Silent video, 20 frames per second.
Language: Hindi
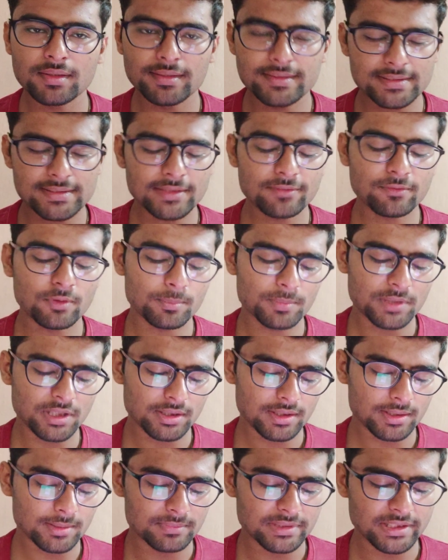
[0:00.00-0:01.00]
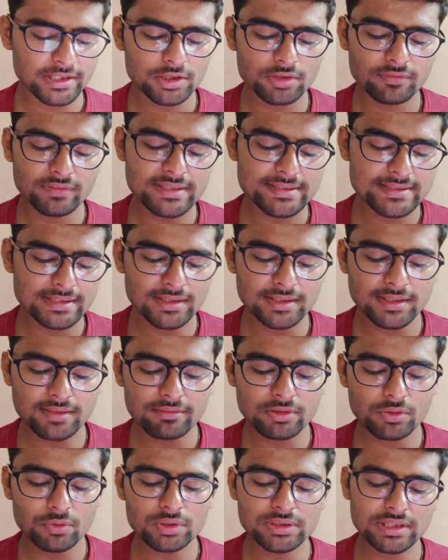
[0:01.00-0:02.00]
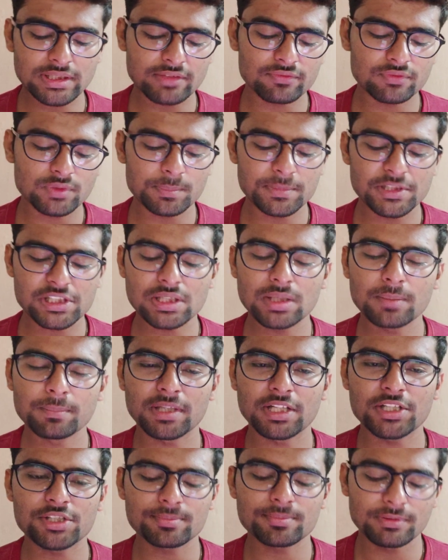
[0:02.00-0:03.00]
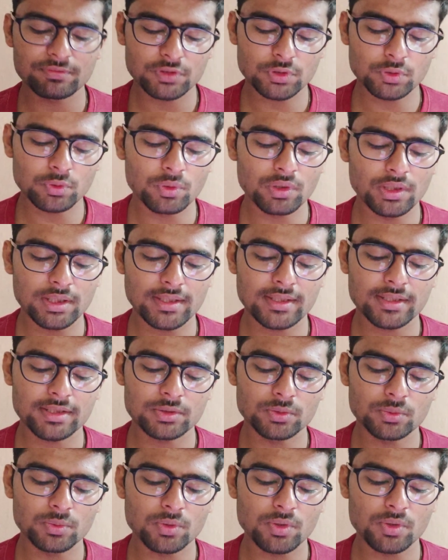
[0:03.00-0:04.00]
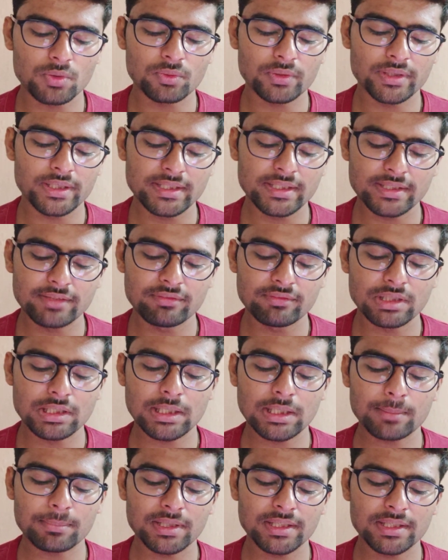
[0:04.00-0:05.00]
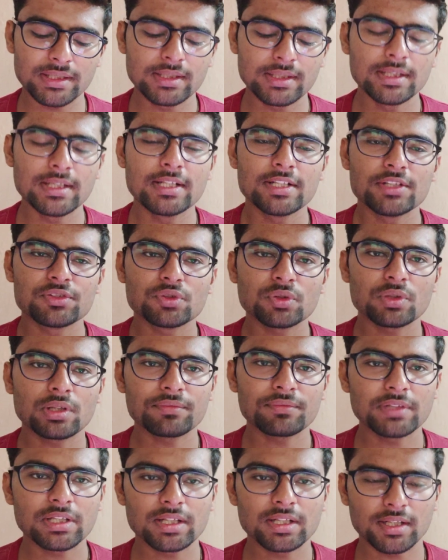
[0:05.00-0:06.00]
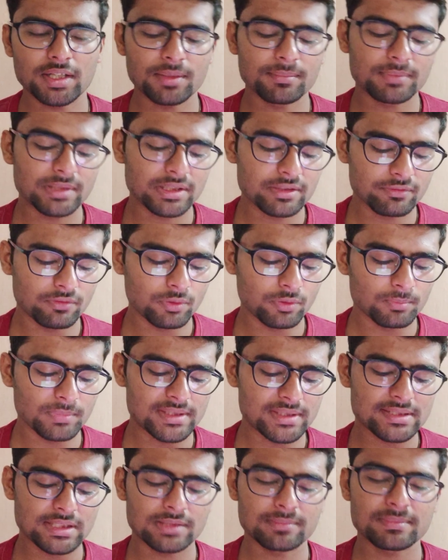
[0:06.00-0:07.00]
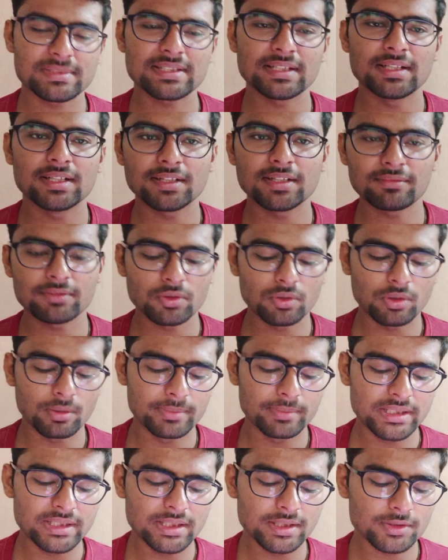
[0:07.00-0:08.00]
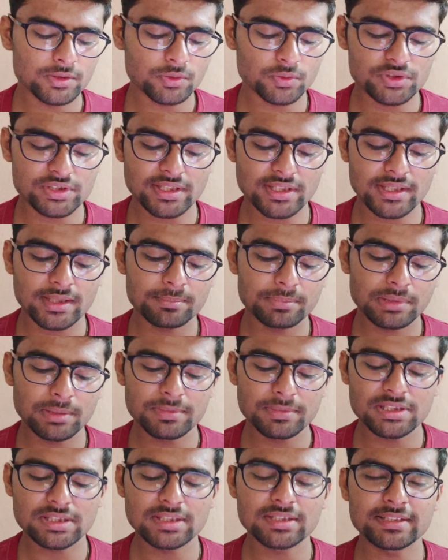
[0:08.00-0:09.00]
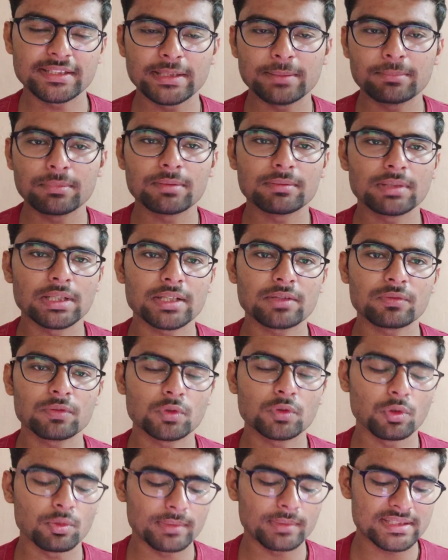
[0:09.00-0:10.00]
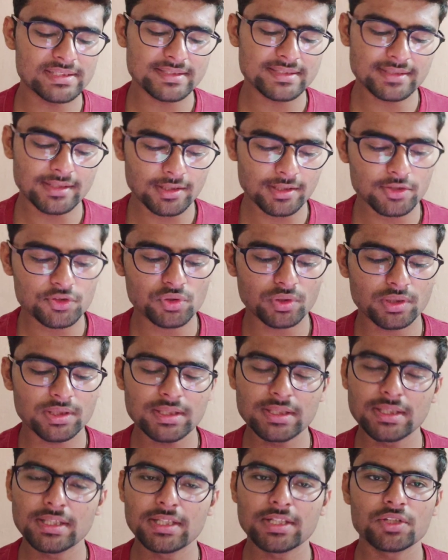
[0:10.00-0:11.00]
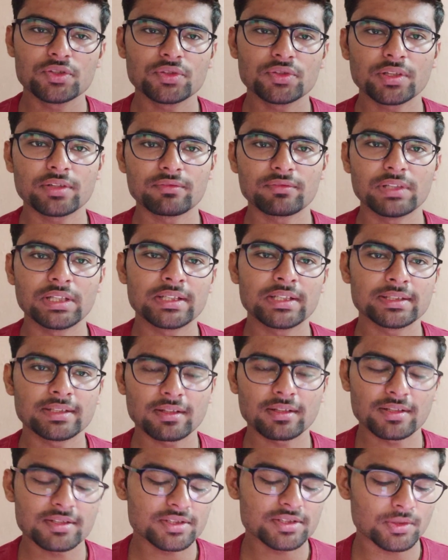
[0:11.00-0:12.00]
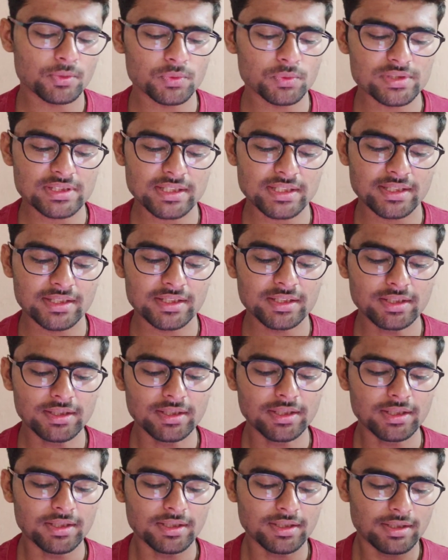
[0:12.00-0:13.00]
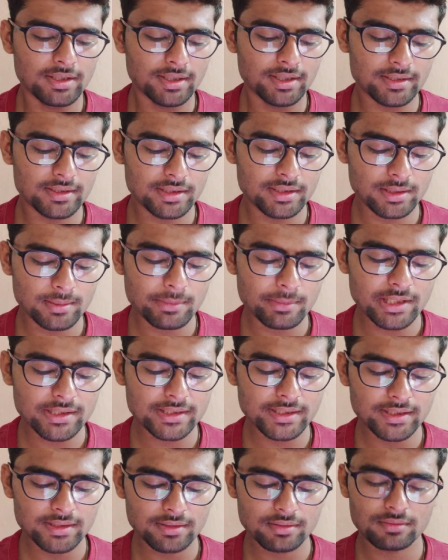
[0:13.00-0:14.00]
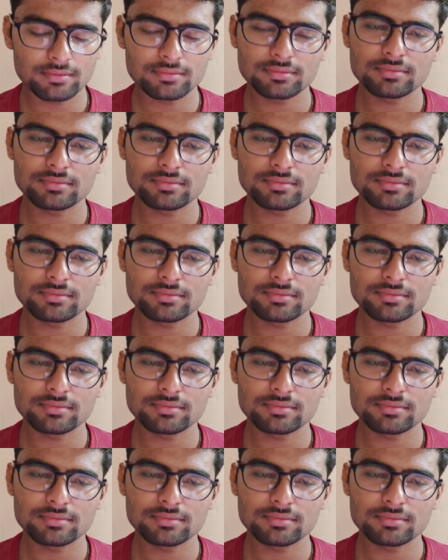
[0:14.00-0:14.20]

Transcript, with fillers: रिसेंट फॉर्म का अगर हम देखें तो वहीं सेल्टा विगो की तरफ तो पिछले पाँच में वो दो हारे हैं दो ड्रॉ एक ही विन कर पाए सो काफ़ी ख़राब एक फॉर्म के साथ में सेल्टा विगो अभी के लिए तो गुजर रही है अपने पिछले तीन में भी लाइक वो दो मैचेस हार चुके हैं सो एक विन की तलाश जरूर से रहेगी एंड बाकी